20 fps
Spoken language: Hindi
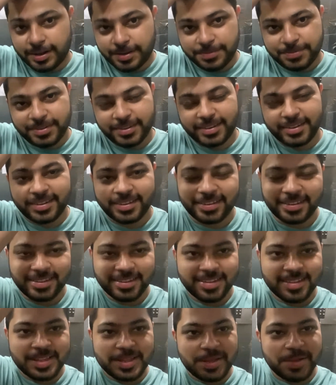आपसे
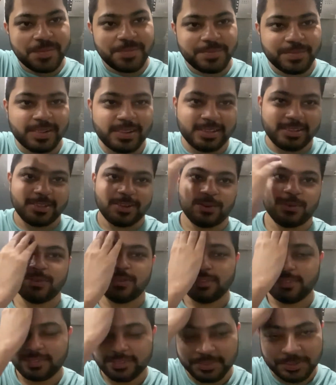मिलता
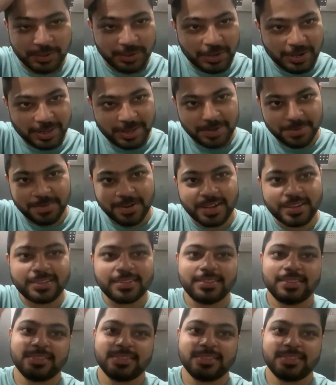हूँ थोड़ी देर बाद